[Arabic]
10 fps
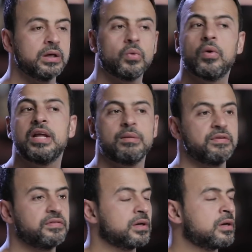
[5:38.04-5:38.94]
ولا
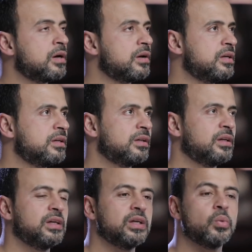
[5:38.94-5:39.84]
بافتقاري
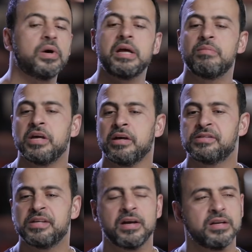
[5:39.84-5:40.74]
ولا
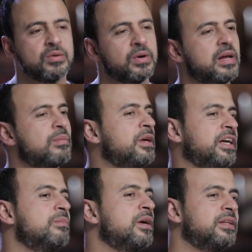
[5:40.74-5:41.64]
بإحساني ولا
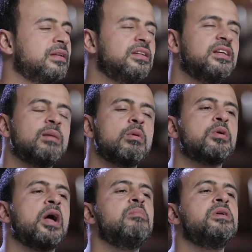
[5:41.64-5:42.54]
بعبادتي إنما
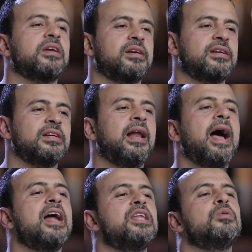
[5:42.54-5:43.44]
برحمتك
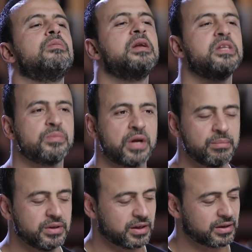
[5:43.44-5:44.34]
الحقني واقبلني
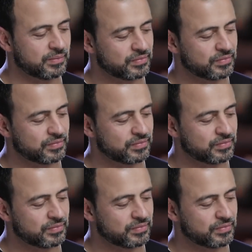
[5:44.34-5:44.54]
برحمتك